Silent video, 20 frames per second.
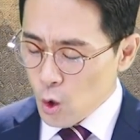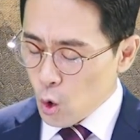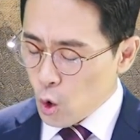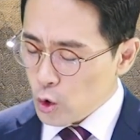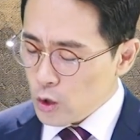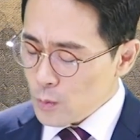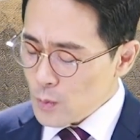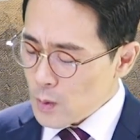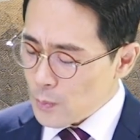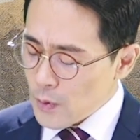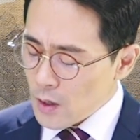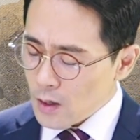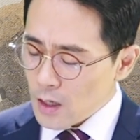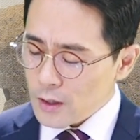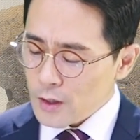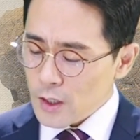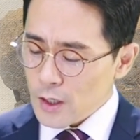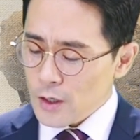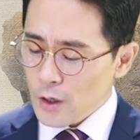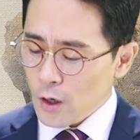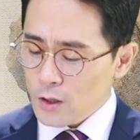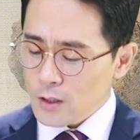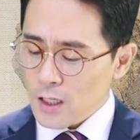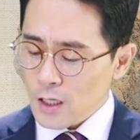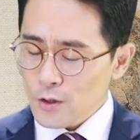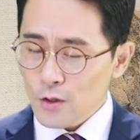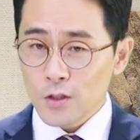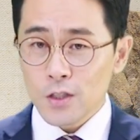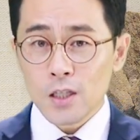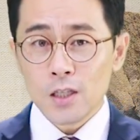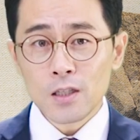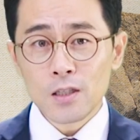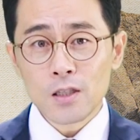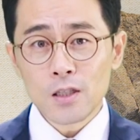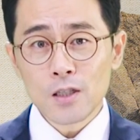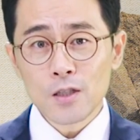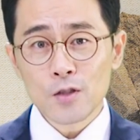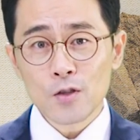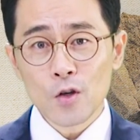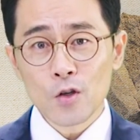고등 비평가들이 역사적
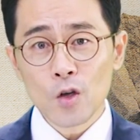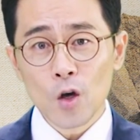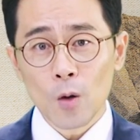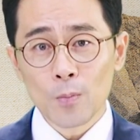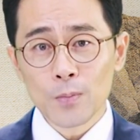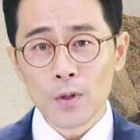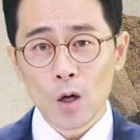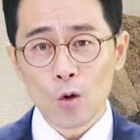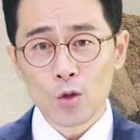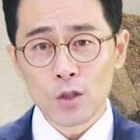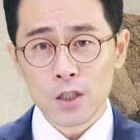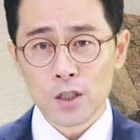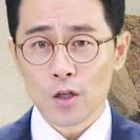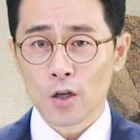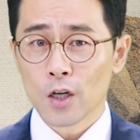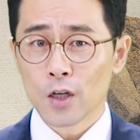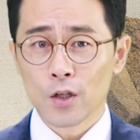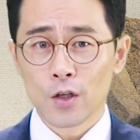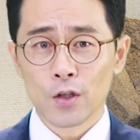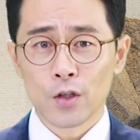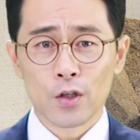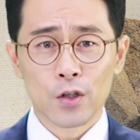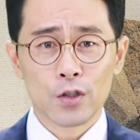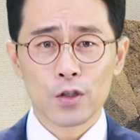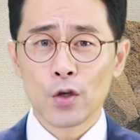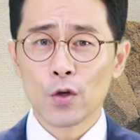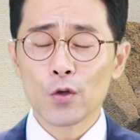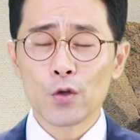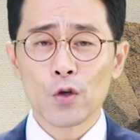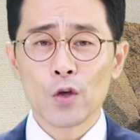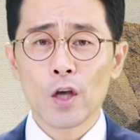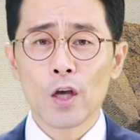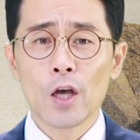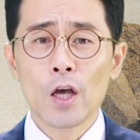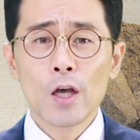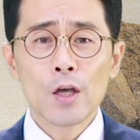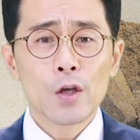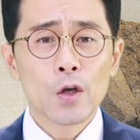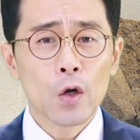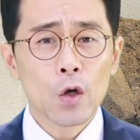진실성이 없다고 지적하던 그 성경의
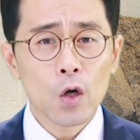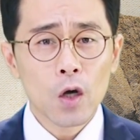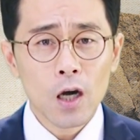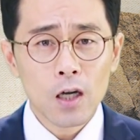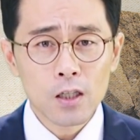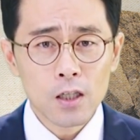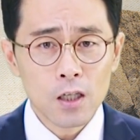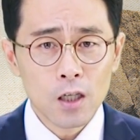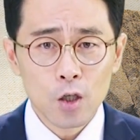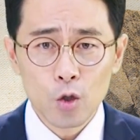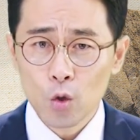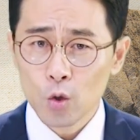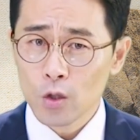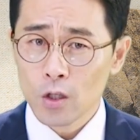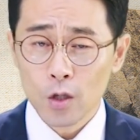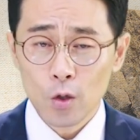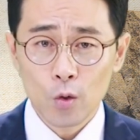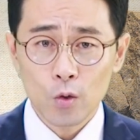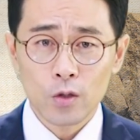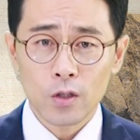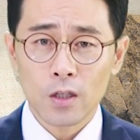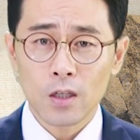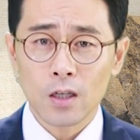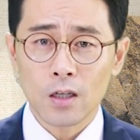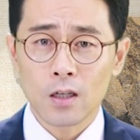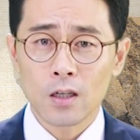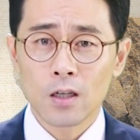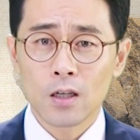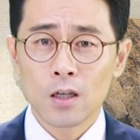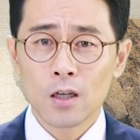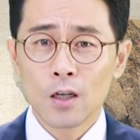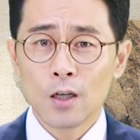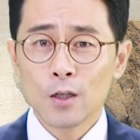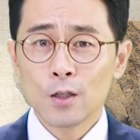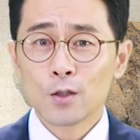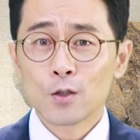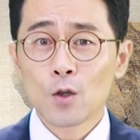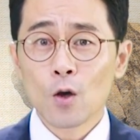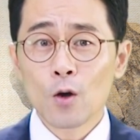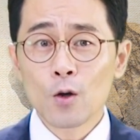여러 가지 기록들이
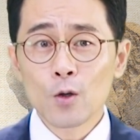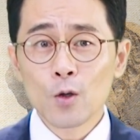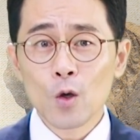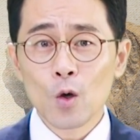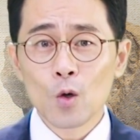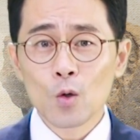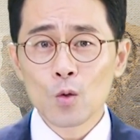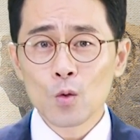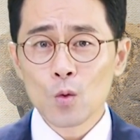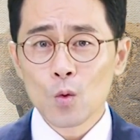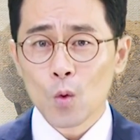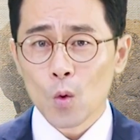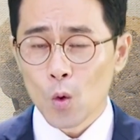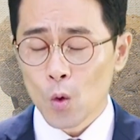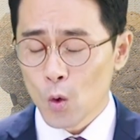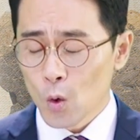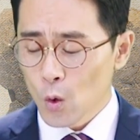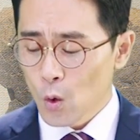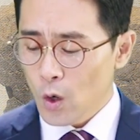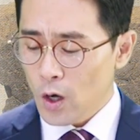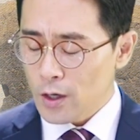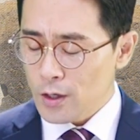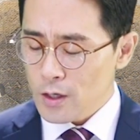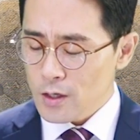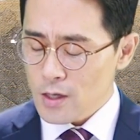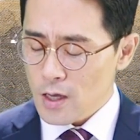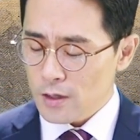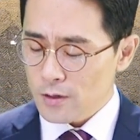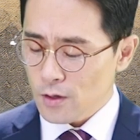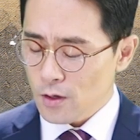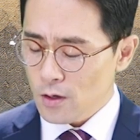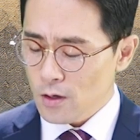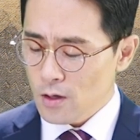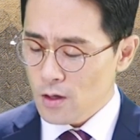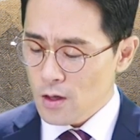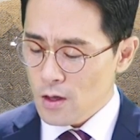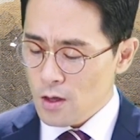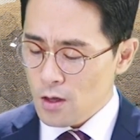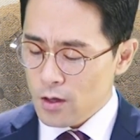성경 고고하기 위해서